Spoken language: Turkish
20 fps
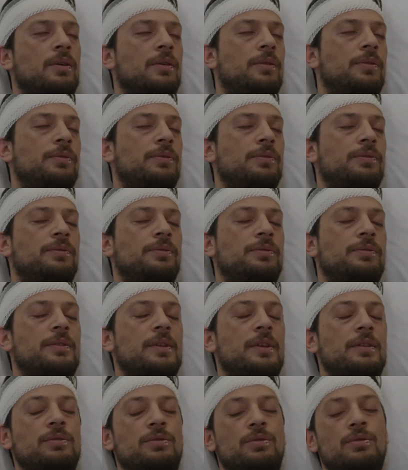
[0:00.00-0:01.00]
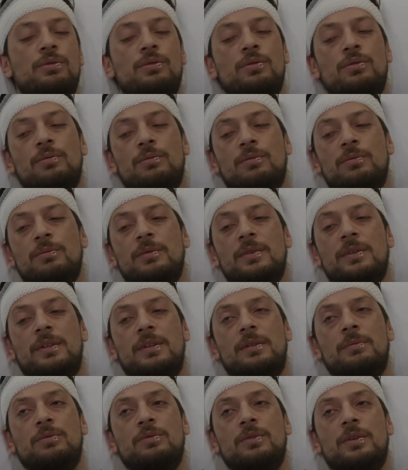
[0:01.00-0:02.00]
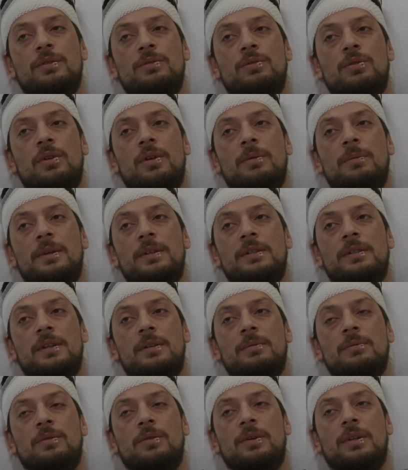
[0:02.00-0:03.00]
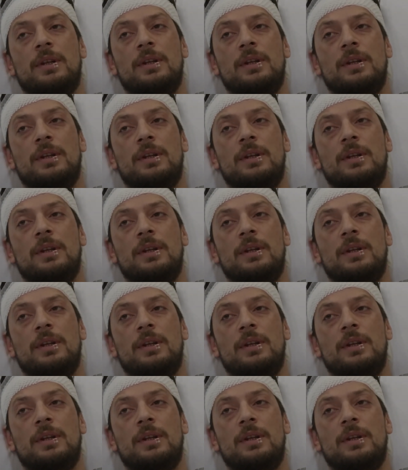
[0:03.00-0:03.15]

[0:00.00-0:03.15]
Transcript: Of ne düşündüğün umurumda değil. Bunları söylemek istedim o